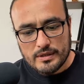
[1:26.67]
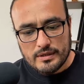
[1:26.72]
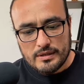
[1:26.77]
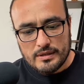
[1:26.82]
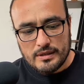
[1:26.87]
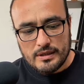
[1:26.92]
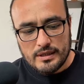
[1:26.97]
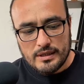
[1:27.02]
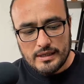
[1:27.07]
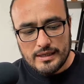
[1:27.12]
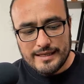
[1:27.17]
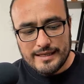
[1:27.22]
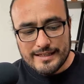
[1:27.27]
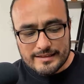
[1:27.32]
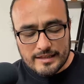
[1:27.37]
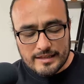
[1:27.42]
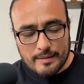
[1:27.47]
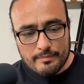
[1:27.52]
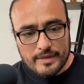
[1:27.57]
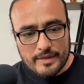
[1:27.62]
Eh, y
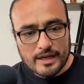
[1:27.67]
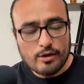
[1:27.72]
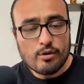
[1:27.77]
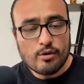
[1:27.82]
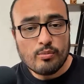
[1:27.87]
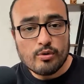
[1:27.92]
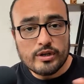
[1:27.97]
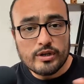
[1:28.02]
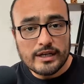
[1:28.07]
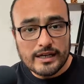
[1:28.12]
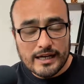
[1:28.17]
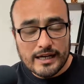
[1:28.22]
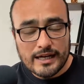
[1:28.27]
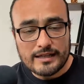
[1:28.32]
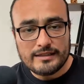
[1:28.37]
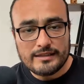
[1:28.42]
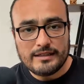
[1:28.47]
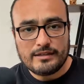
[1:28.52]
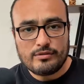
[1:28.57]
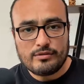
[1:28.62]
también
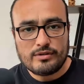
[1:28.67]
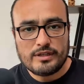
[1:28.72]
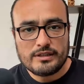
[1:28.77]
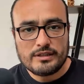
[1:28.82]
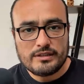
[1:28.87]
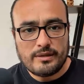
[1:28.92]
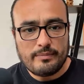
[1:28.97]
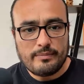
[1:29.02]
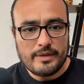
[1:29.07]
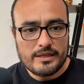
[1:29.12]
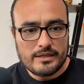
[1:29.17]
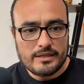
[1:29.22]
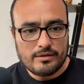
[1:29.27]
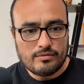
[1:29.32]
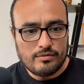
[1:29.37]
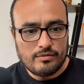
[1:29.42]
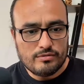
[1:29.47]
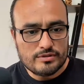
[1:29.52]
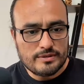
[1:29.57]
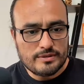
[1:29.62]
comunicarte correctamente con
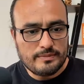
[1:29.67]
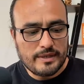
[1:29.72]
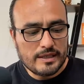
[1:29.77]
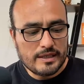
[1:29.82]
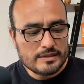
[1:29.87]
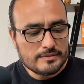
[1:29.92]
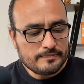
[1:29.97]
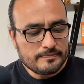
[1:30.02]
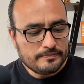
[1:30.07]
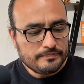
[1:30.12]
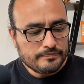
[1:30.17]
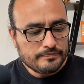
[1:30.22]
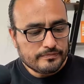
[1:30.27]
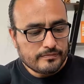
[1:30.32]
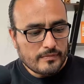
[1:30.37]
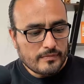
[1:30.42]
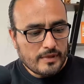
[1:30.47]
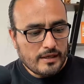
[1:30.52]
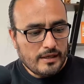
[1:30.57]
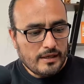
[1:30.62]
los demás,
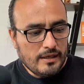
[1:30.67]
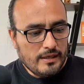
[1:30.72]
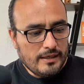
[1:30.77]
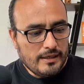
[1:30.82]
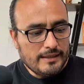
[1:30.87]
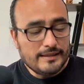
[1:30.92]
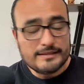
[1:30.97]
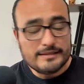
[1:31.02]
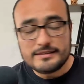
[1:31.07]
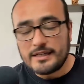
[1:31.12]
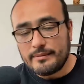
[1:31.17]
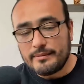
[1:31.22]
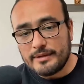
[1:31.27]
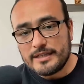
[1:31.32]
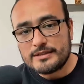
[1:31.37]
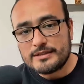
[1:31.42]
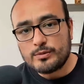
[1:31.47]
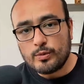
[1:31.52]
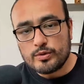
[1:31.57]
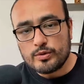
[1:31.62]
eh, saber
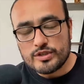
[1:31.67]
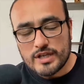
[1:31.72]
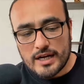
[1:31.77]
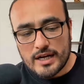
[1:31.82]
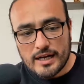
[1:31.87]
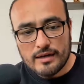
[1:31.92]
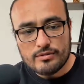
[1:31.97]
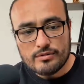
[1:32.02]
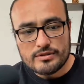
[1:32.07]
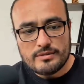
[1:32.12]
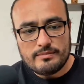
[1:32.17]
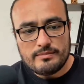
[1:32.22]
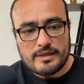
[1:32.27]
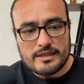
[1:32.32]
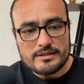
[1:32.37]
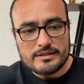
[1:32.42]
escuchar a los demás.